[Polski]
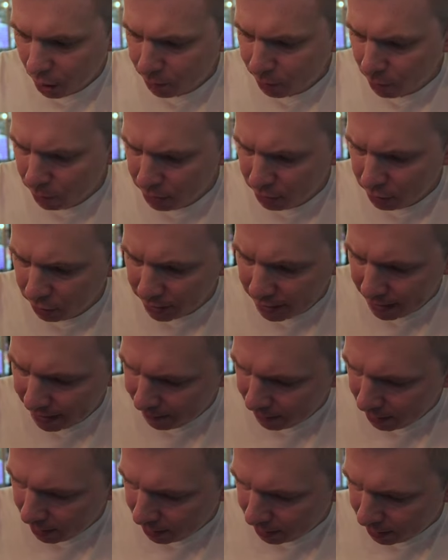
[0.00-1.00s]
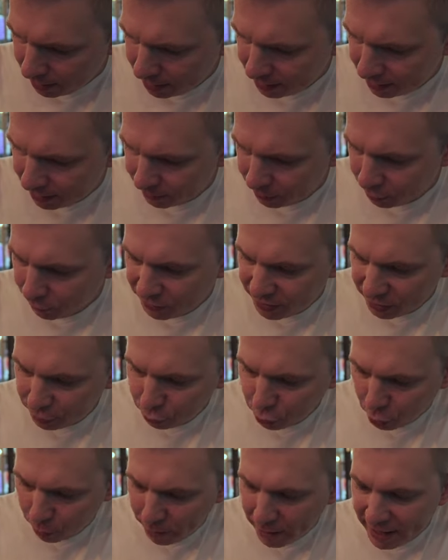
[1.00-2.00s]
pomidora. Yy, no widzę, tu
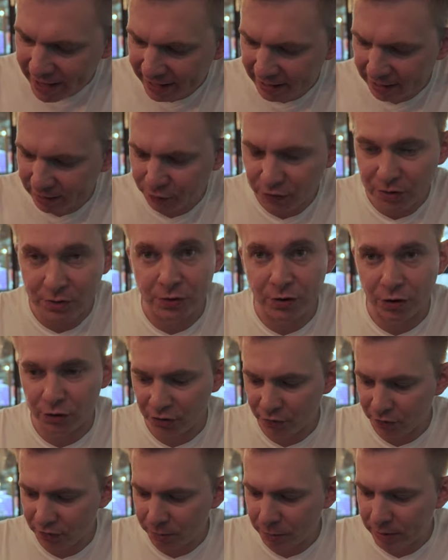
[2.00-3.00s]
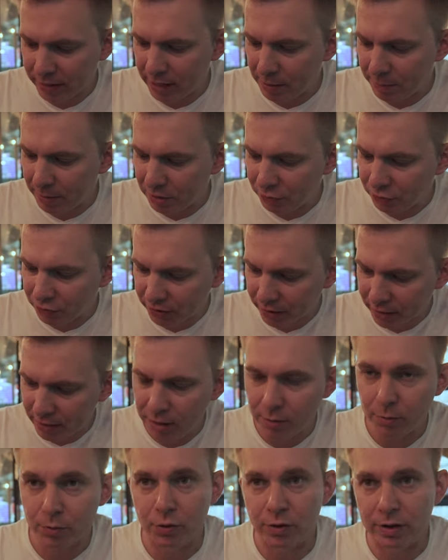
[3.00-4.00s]
koperek jest w tym sosie, w tym Herbal G, nie?
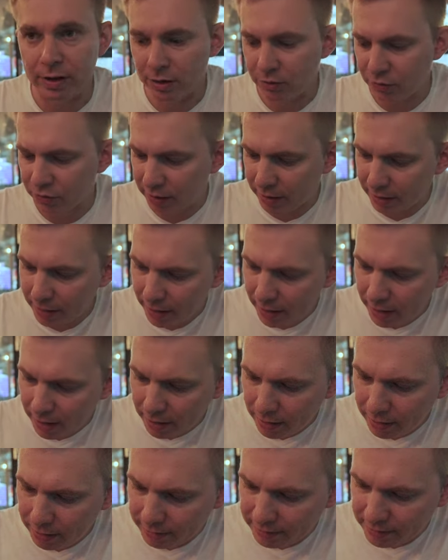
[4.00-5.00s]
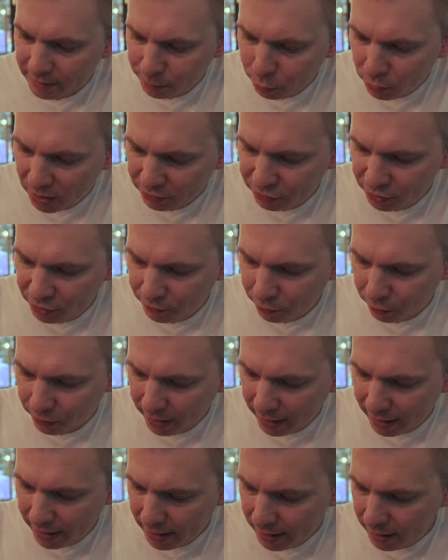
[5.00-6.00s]
No to jakiś ten. Yy, cebula
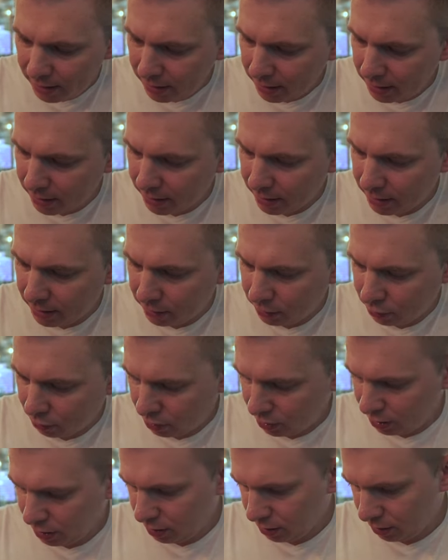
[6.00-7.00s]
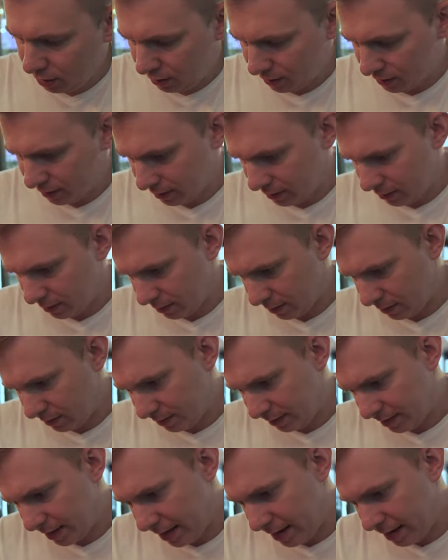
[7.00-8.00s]
czerwona. Y, no i
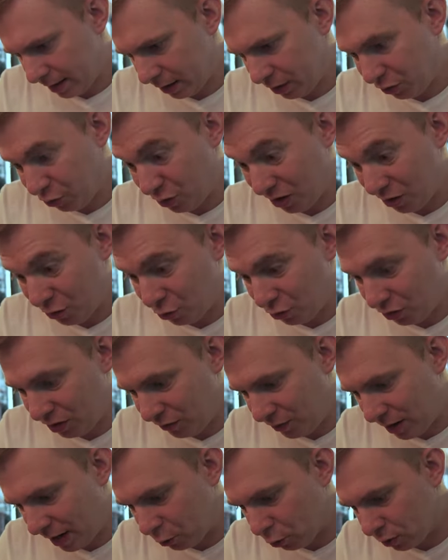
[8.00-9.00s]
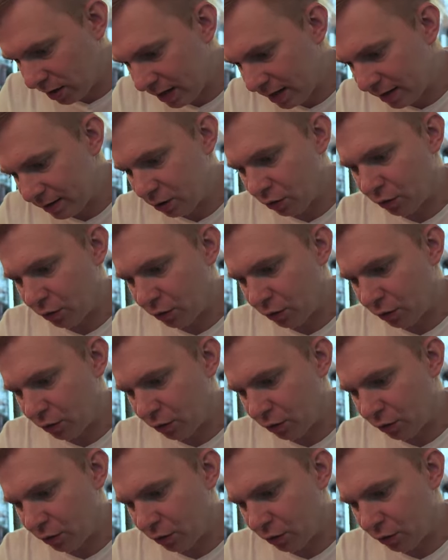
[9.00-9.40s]
ser, którego nie... A tutaj jest